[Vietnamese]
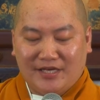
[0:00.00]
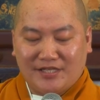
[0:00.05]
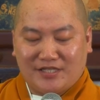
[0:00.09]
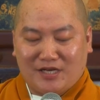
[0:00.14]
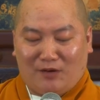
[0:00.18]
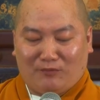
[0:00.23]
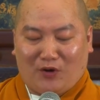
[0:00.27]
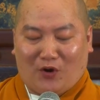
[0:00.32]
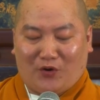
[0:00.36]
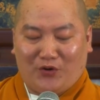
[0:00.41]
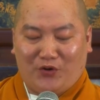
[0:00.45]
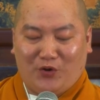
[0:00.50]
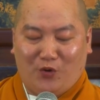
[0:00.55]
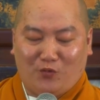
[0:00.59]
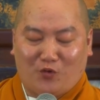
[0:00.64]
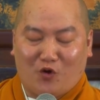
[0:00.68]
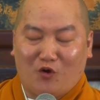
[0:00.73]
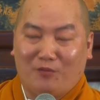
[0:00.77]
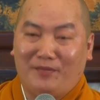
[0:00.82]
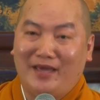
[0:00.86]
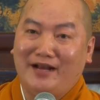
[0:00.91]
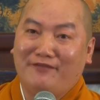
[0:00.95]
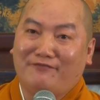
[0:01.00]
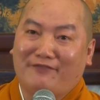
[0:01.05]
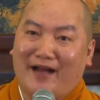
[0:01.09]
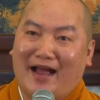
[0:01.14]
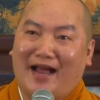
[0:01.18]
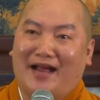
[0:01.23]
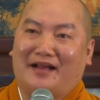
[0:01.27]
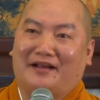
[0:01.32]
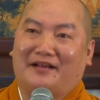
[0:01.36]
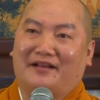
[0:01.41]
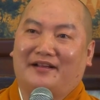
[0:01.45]
trong nội dung của biến
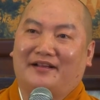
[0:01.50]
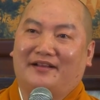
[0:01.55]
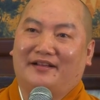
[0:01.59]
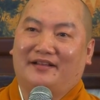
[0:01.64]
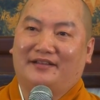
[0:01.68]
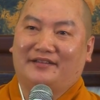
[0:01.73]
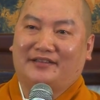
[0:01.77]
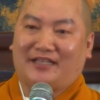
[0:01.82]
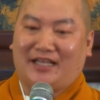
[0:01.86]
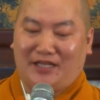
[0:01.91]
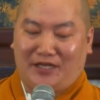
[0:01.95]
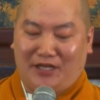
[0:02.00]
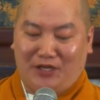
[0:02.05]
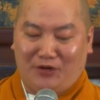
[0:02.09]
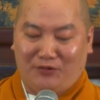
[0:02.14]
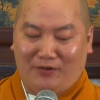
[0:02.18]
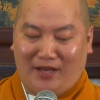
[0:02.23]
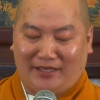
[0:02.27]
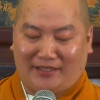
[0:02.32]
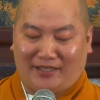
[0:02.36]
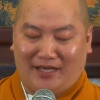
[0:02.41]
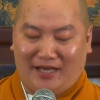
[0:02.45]
văn thì nêu lên